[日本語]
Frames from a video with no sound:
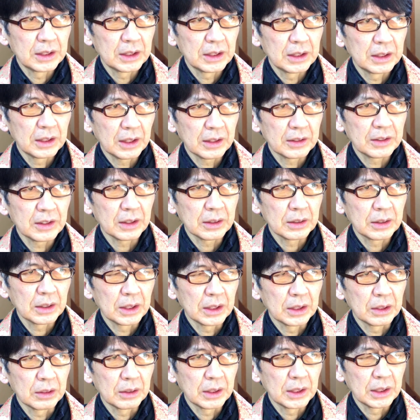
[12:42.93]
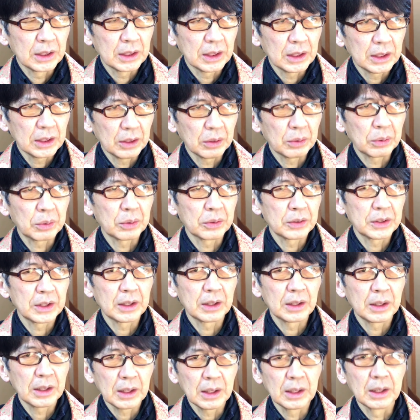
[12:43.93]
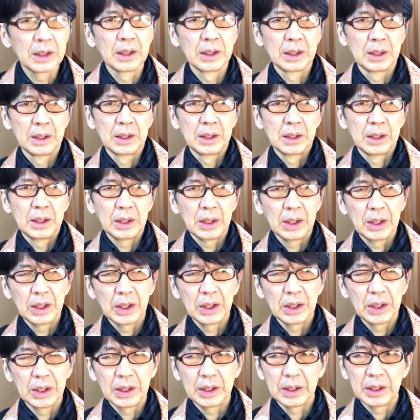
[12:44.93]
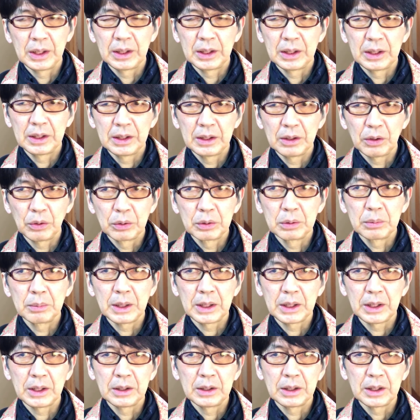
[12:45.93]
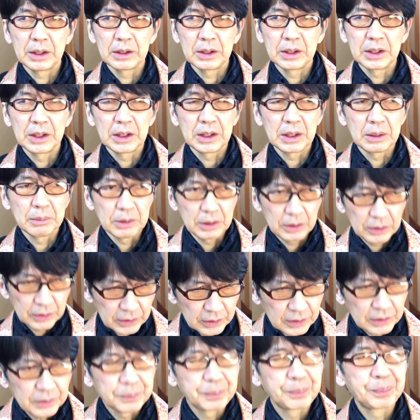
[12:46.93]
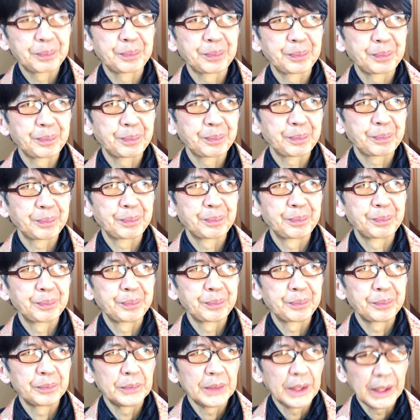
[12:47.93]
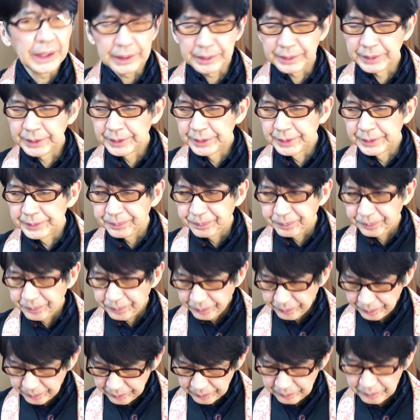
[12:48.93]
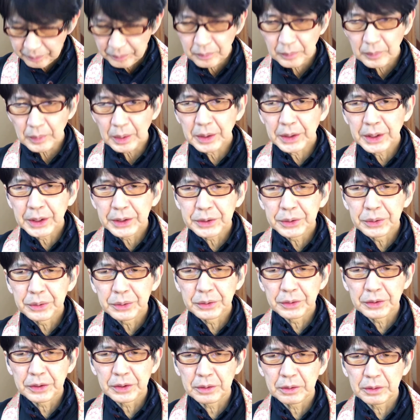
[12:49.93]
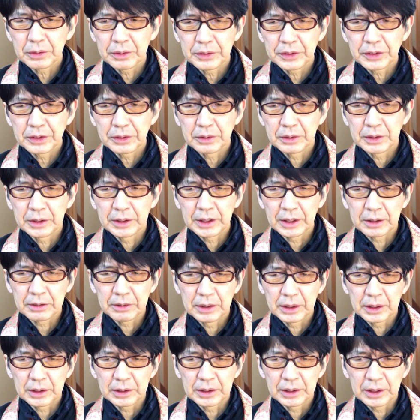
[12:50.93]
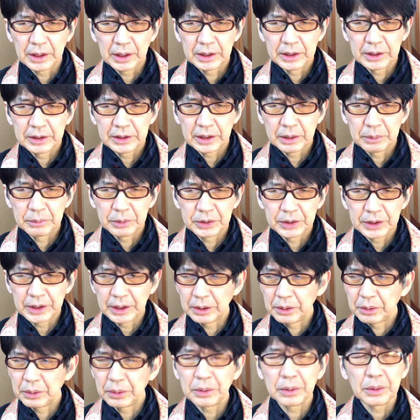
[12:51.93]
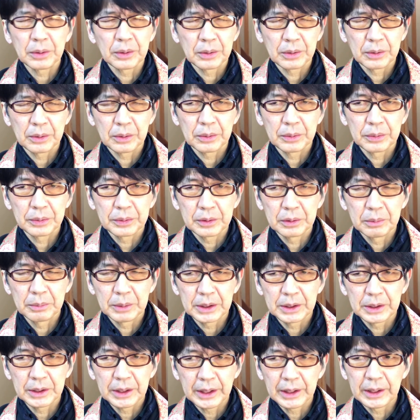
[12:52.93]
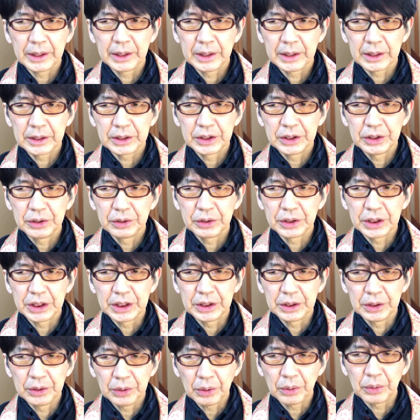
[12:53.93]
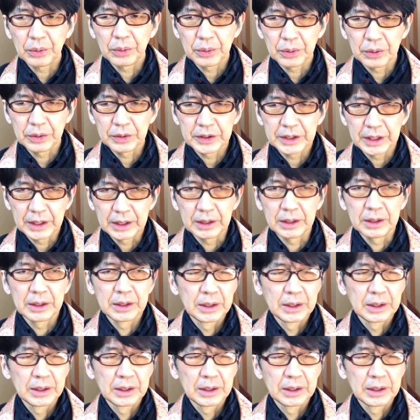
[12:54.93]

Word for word: なさっている間にお子さんが、えー、お生まれになっていきます。で結局そのすぐに亡くなったイサムさんを含めて9人のお子さん